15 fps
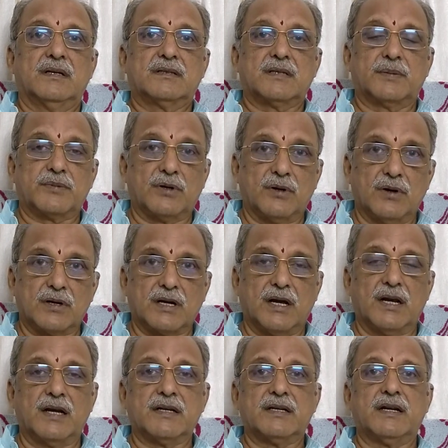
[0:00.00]
సప్త
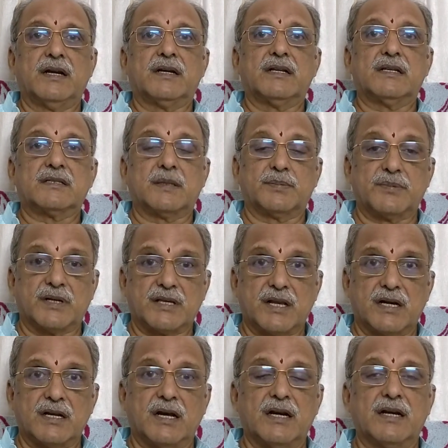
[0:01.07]
లోకాలు అంటే ఏంటి సప్త
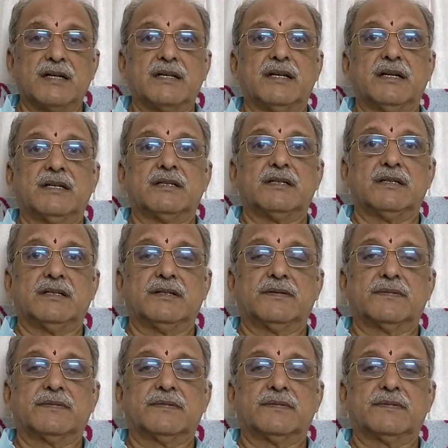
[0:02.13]
కిరణాలు అంటే ఏంటి